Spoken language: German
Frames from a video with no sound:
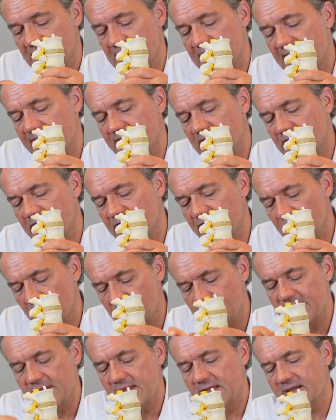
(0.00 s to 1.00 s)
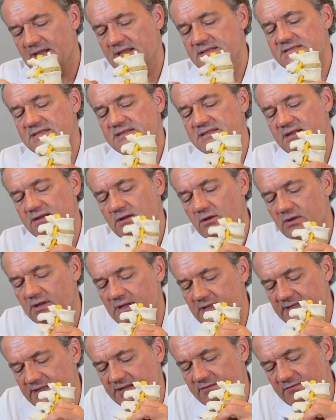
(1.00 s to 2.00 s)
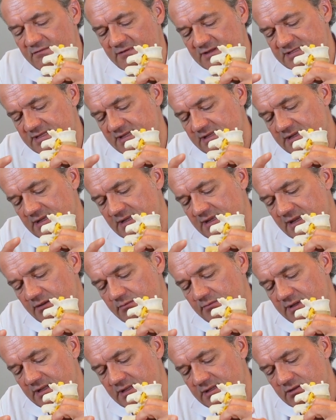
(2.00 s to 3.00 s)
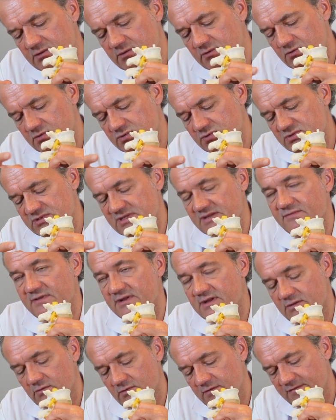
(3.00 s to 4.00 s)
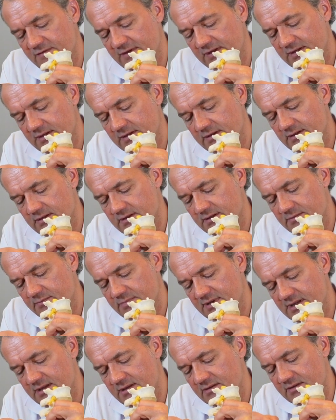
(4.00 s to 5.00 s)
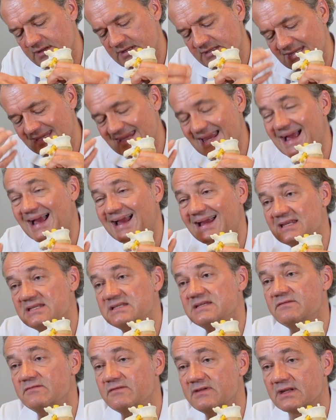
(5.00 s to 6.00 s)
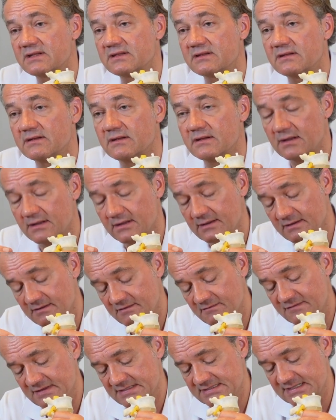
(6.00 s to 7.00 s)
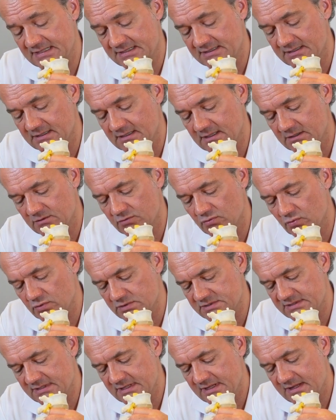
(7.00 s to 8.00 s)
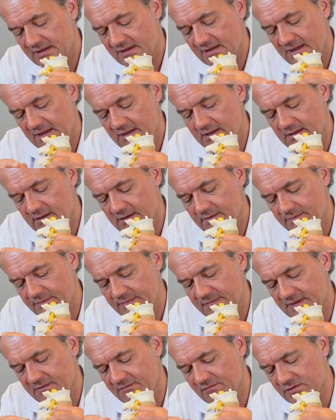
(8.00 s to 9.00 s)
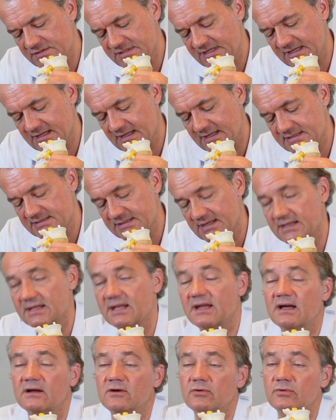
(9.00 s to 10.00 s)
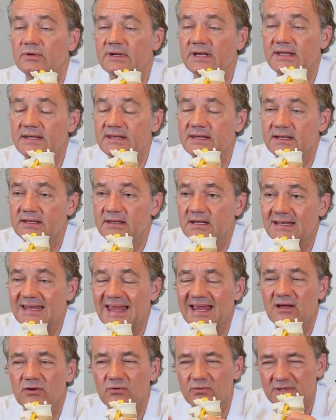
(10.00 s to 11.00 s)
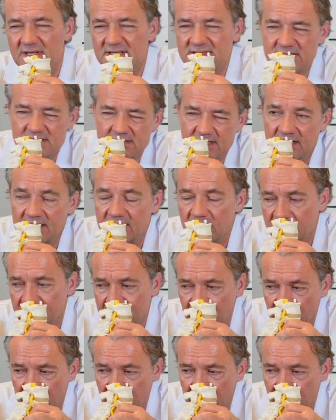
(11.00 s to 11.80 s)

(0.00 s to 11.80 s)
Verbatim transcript: kleinerer Form kann sich dann auch an den Facettengelenken bilden und so sehen wir dann häufig äh, bei richtig aktivierten äh, Facettenarthrosen ähm, Flüssigkeitsanlagerung in den Gelenken und das ist dann